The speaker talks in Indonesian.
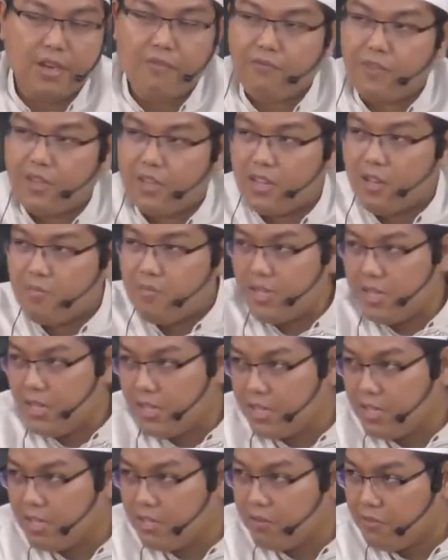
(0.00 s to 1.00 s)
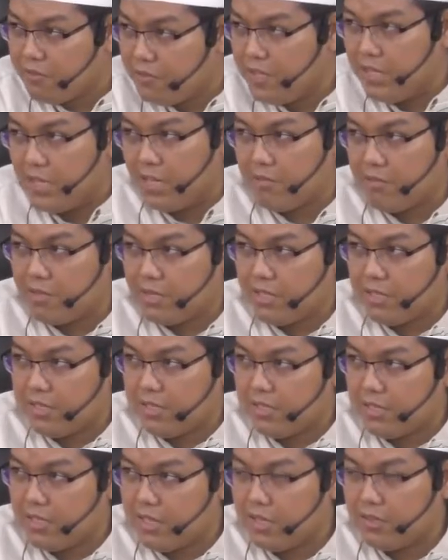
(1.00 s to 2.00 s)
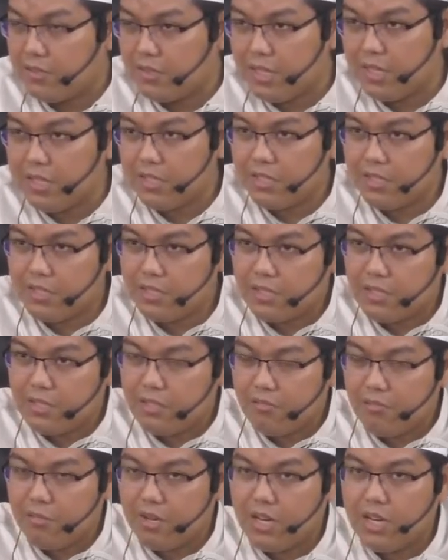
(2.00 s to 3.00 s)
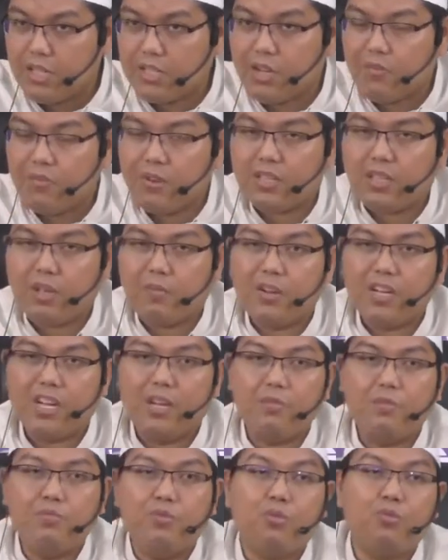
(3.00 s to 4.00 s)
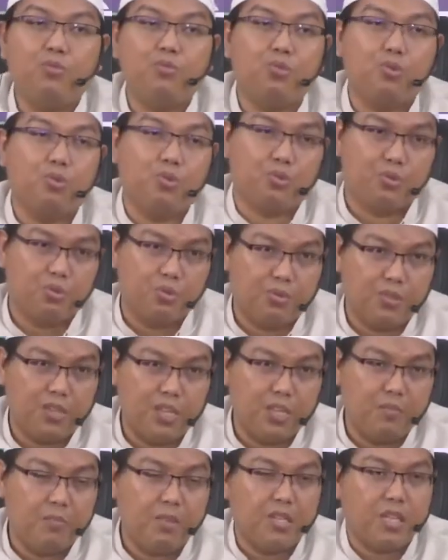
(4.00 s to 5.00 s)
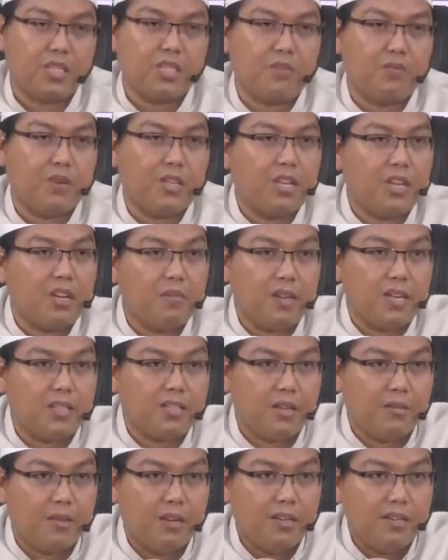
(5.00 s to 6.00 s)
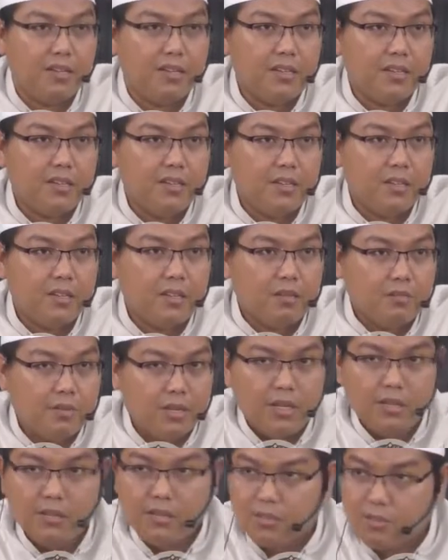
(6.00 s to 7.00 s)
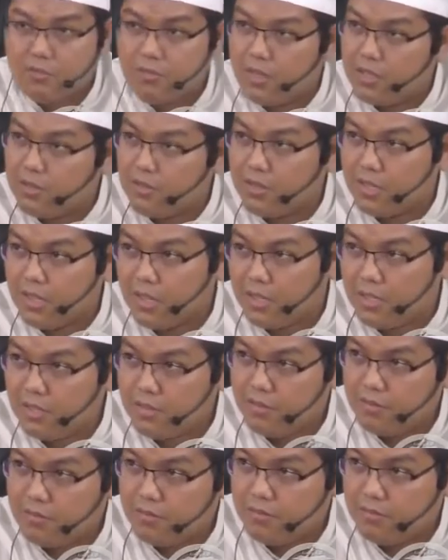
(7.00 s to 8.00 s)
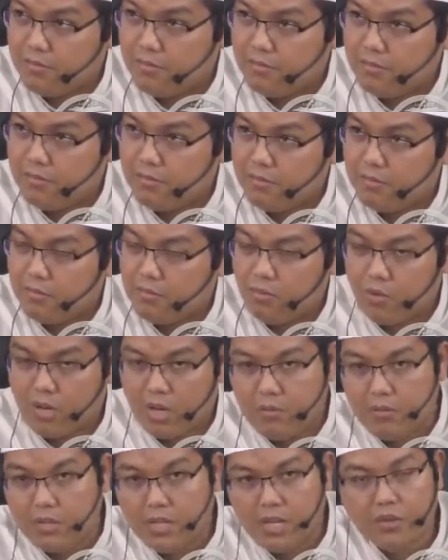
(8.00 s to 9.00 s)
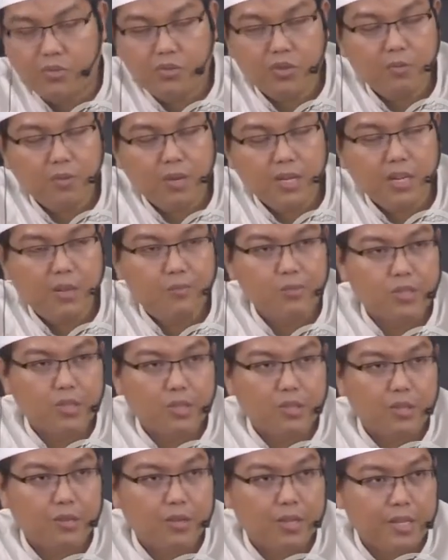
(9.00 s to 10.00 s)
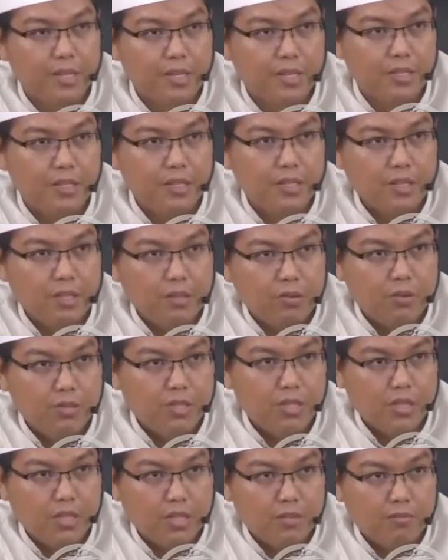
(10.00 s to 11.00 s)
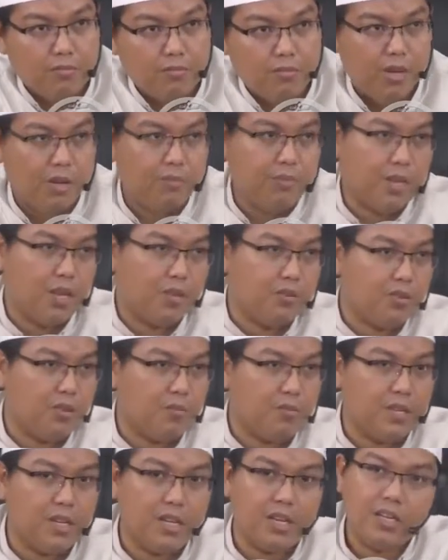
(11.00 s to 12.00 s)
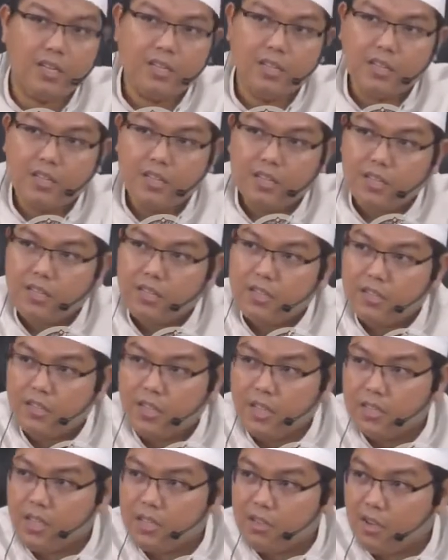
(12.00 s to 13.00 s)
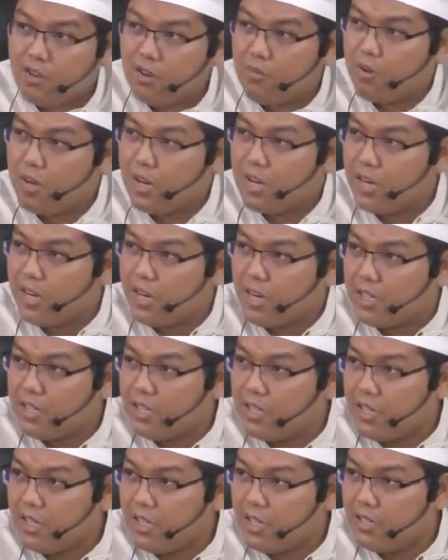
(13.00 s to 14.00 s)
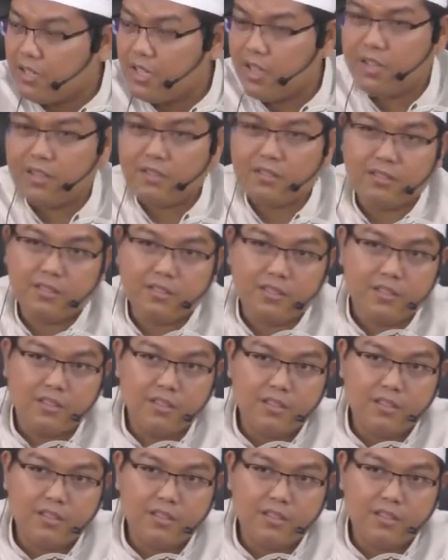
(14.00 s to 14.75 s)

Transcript: Syafi' nabiyyaka fiyya misalnya. Ya Allah, berilah syafaat kepada nabimu untukku. Jadi minta syafaatnya kepada siapa? kepada Allah Subhanahu wa taala. Bukan minta langsung kepada Nabi sallallahu alaihi wasallam, bukan minta langsung kepada datang ke kuburan anak kita, nak